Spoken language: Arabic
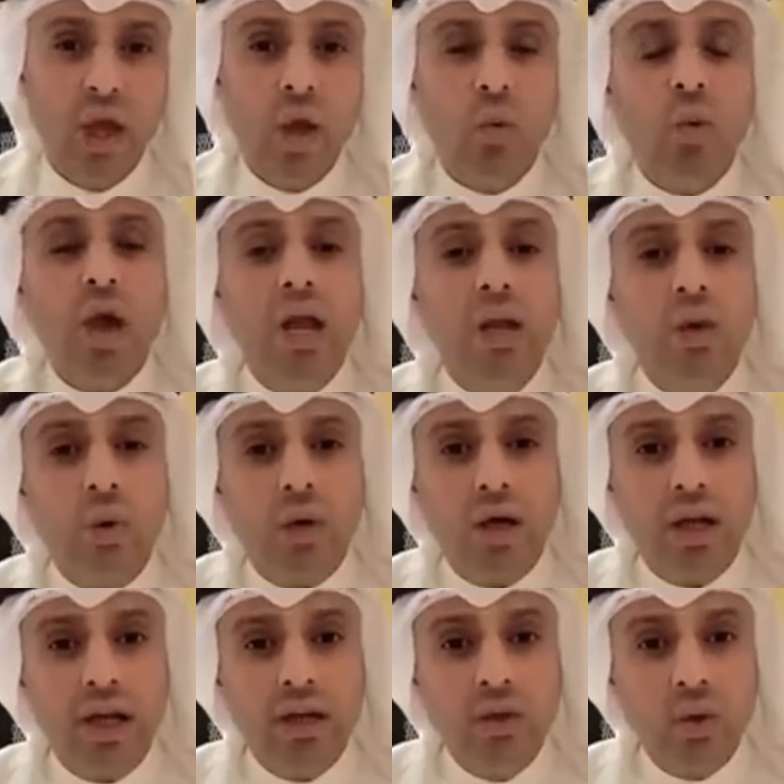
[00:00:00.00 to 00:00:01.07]
وهل
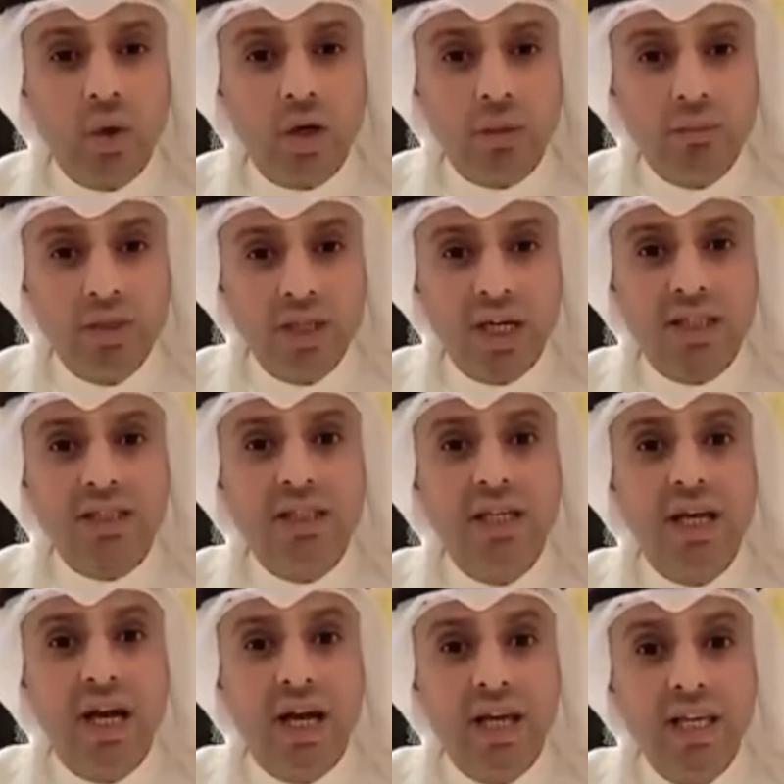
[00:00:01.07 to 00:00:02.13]
يعقل أن يحرم شخص
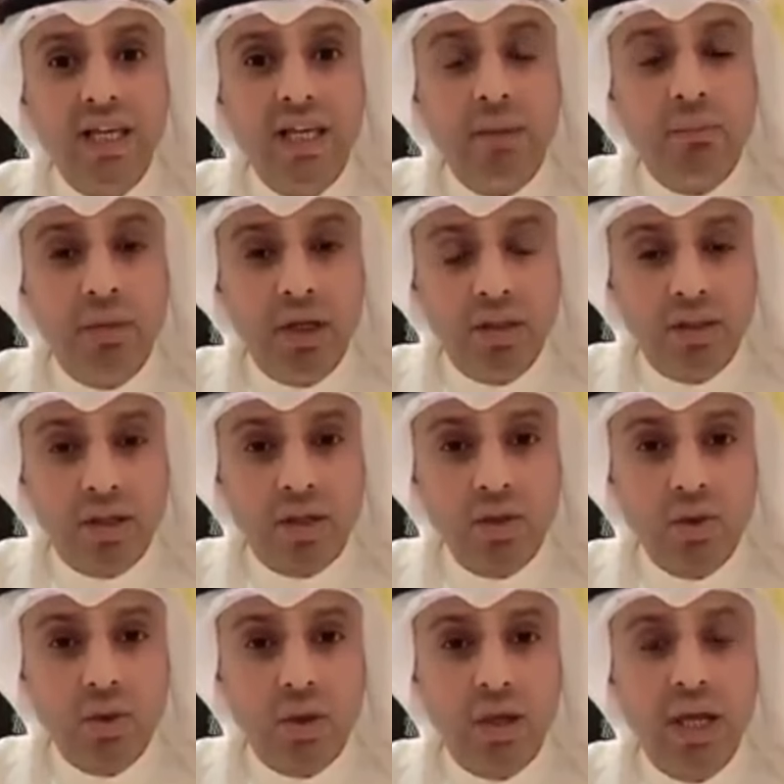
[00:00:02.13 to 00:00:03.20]
نهائيا من
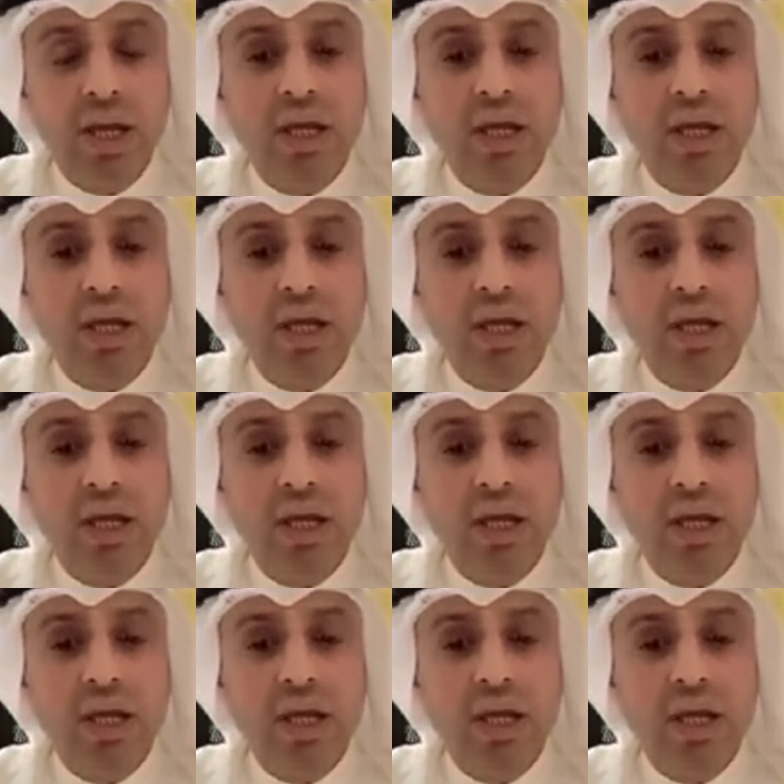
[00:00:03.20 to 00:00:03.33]
الترشح